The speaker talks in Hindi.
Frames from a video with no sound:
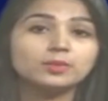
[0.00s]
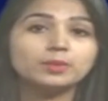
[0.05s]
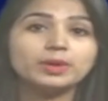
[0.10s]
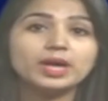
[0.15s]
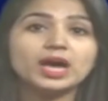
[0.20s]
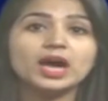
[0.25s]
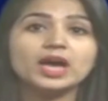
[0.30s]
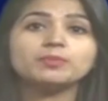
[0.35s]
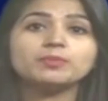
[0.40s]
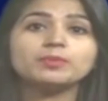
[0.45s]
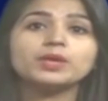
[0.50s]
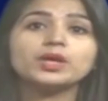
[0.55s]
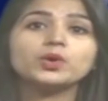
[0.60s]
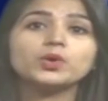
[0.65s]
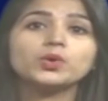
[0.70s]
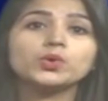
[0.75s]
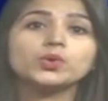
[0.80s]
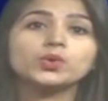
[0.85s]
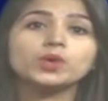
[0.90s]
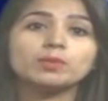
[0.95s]
बिहार में
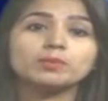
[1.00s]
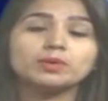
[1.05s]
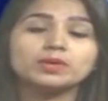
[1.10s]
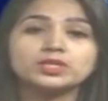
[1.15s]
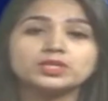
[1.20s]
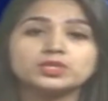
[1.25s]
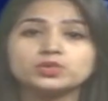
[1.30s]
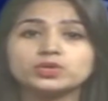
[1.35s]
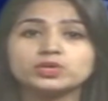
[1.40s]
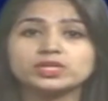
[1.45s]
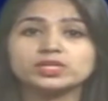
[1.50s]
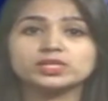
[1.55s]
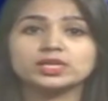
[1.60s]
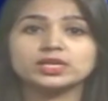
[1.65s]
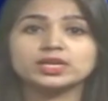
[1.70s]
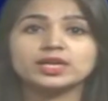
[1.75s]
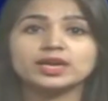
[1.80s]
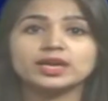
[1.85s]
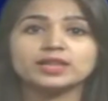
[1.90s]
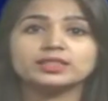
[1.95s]
कोरोना मरीजों की
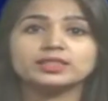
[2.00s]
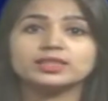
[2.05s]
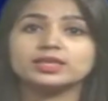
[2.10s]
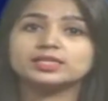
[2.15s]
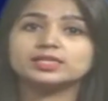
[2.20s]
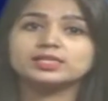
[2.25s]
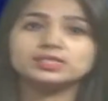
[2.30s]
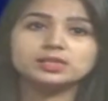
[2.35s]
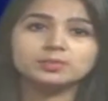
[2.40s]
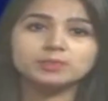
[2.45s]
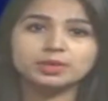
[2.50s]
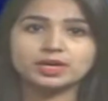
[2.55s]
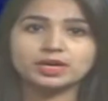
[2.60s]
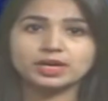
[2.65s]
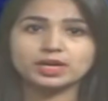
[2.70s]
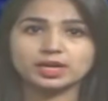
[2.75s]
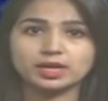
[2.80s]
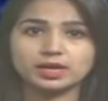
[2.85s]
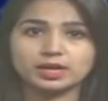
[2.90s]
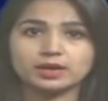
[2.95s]
संख्या तेजी से बढ़
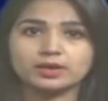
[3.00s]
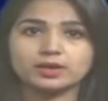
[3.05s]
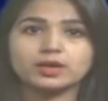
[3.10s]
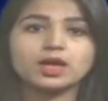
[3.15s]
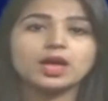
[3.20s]
रही है